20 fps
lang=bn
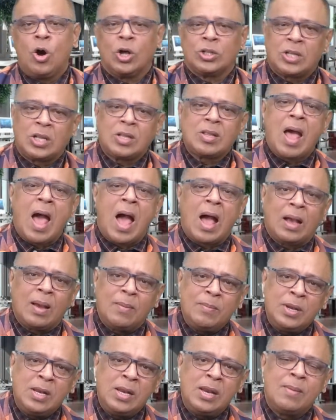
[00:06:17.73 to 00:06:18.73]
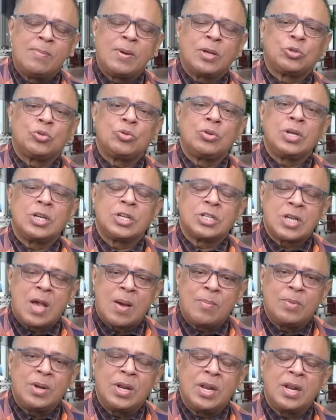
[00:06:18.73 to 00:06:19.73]
অর্থাৎ আগামী নির্বাচনকে
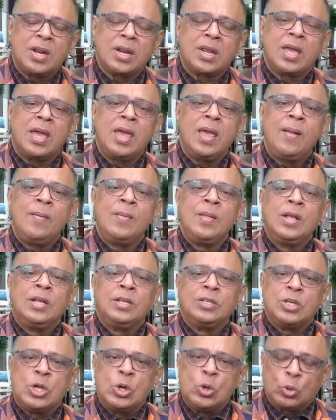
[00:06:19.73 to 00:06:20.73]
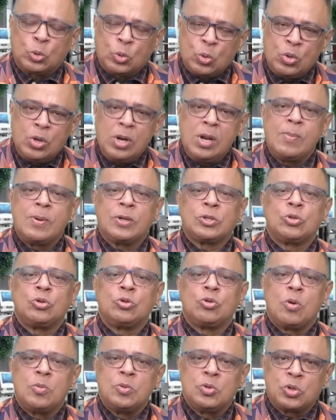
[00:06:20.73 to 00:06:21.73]
সামনে রেখে যে নতুন নির্বাচন
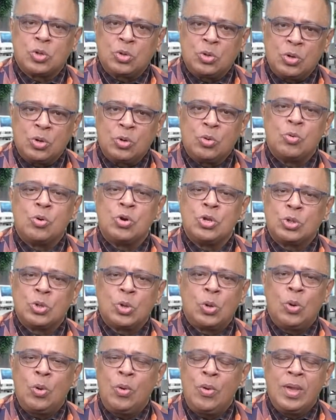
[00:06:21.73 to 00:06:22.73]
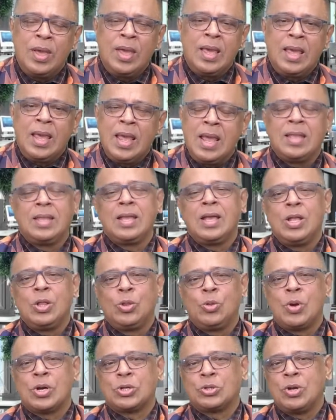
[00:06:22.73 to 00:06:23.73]
কমিশন গঠিত হলো এতে
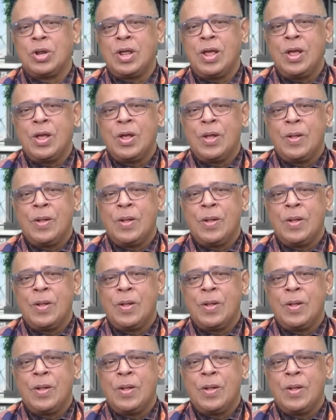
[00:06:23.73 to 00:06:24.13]
কিন্তু আসলে